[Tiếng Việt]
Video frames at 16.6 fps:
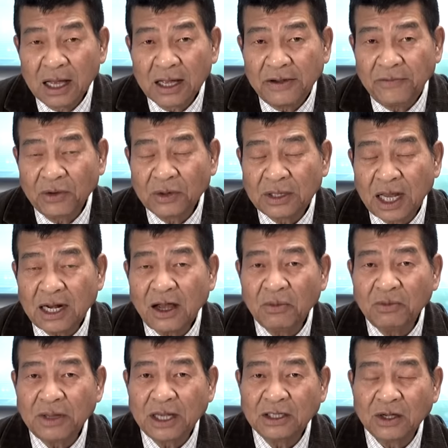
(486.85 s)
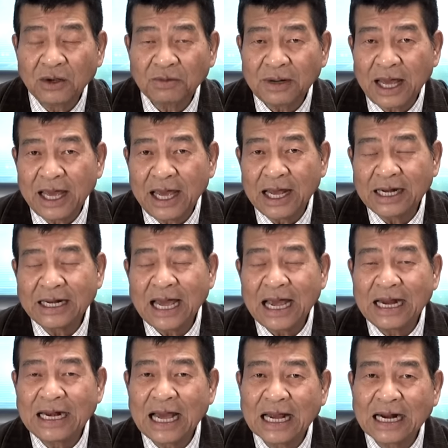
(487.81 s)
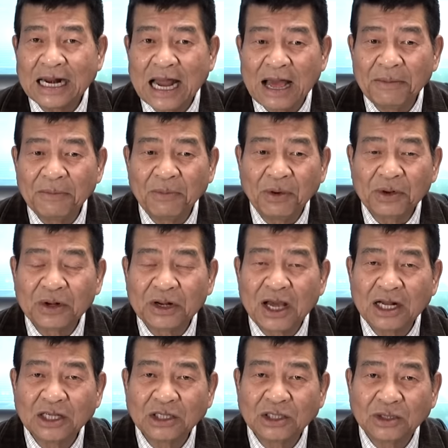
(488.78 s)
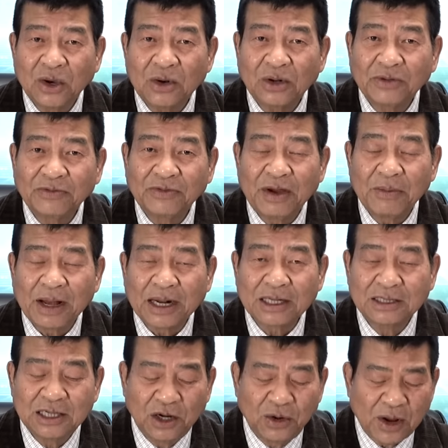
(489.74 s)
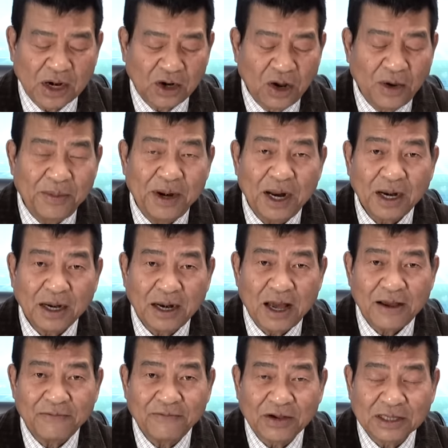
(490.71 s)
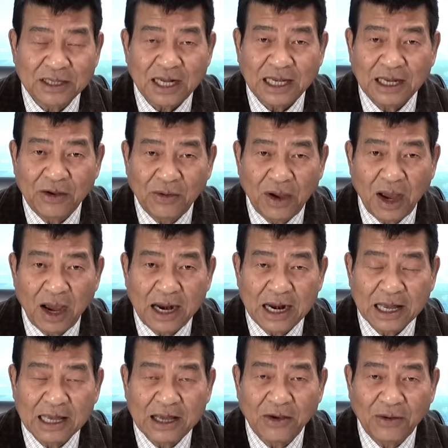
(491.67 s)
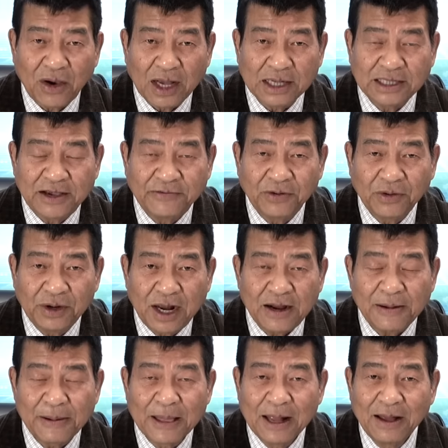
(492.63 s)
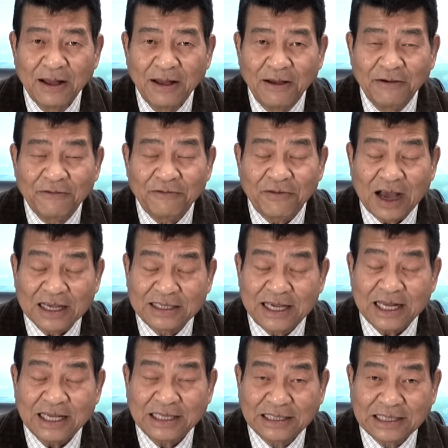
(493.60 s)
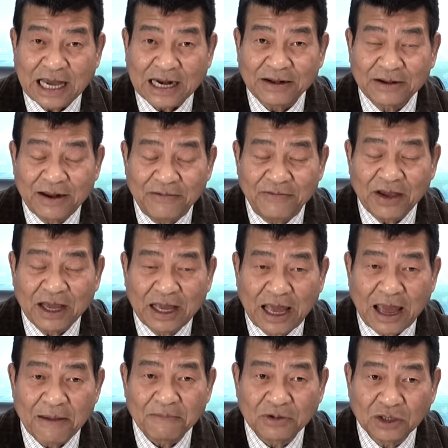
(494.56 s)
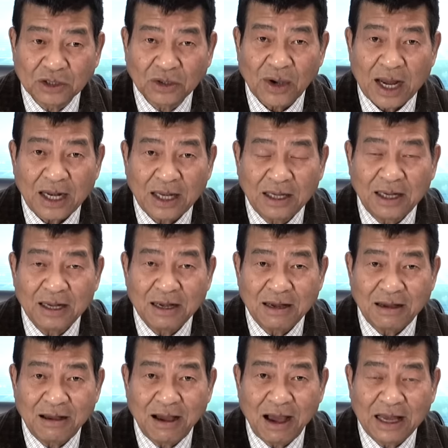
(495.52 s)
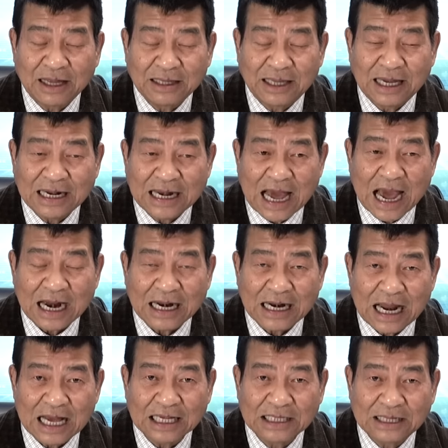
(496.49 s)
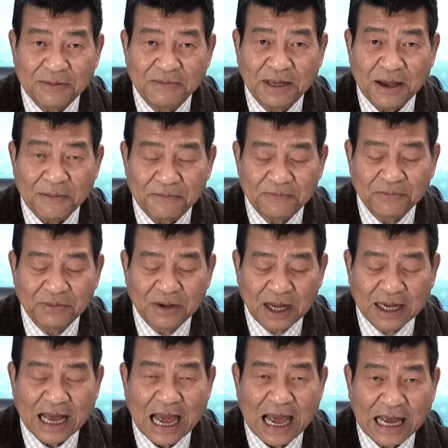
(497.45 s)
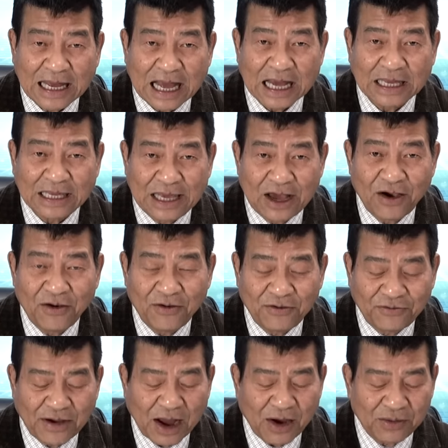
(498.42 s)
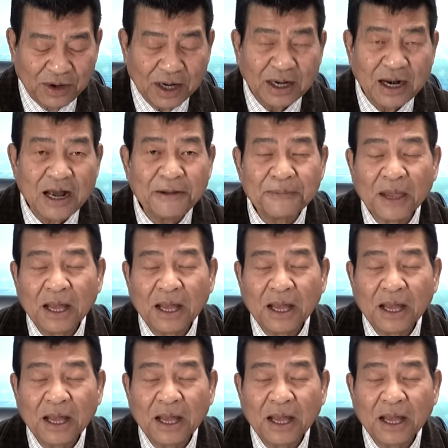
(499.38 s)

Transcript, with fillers: Cái vụ tấn công tình dục này hiện nay đang là một cơn sốt về mặt dư luận đối với nước Đức và rất nhiều người đã kêu gọi chính phủ Đức phải siết chặt cái việc kiểm soát những người tị nạn đang xâm nhập à, ngày càng nhiều vào nước Đức.